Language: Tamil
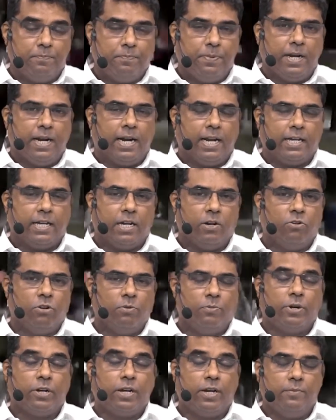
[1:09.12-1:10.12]
இப்போ நடக்கிற
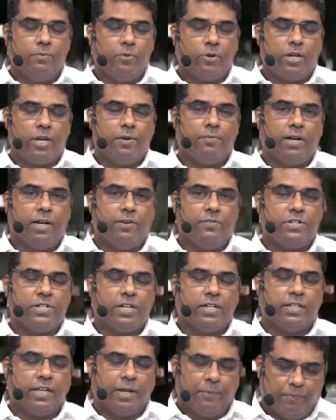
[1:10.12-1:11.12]
ஒரு முக்கிய முக்கியமான
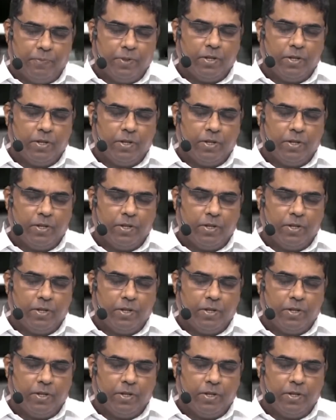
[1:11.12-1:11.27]
விஷயத்தை